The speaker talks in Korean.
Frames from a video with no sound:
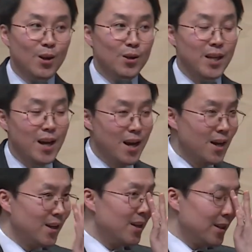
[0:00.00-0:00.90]

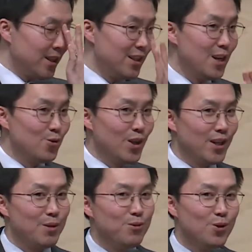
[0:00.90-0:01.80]
제가 지난주에
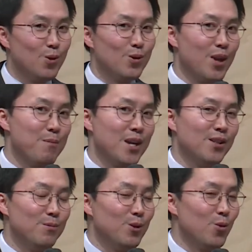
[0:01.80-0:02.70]
김문수 선생님
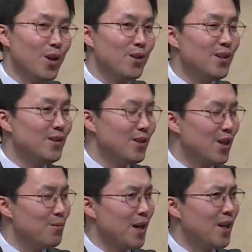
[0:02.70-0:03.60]
말씀을 통하여 큰
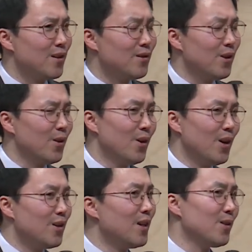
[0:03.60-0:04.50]
은혜를 받았는데
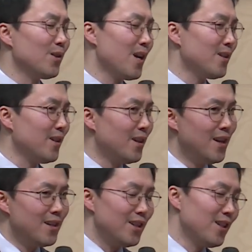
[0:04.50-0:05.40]
그래서 사실
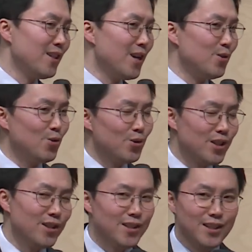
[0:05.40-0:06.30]
지지난주
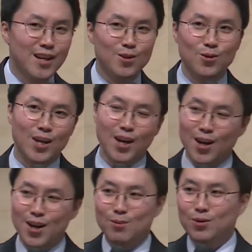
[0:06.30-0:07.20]
지지 지난주 제가
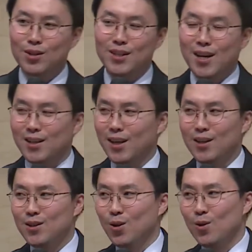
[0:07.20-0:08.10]
무슨 이야기
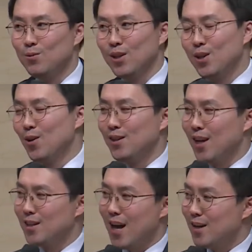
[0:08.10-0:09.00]
했는지 여러분들 기억이
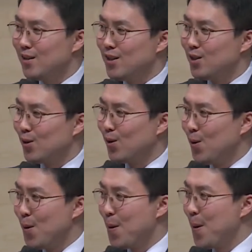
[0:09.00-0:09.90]
나지 않으시죠?
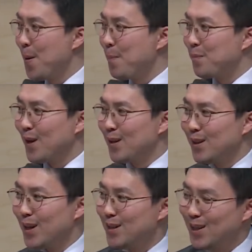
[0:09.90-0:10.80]

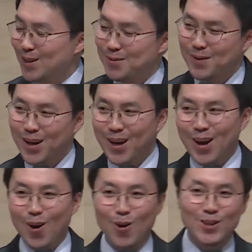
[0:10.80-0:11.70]
제가 지금
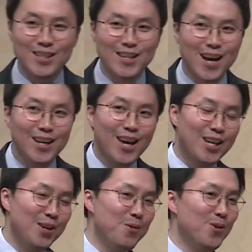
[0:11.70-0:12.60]
어, 신앙의
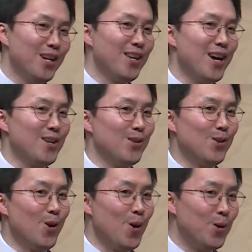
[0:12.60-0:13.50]
기본에
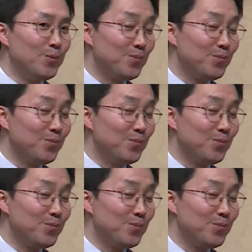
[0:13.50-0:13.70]
대하여서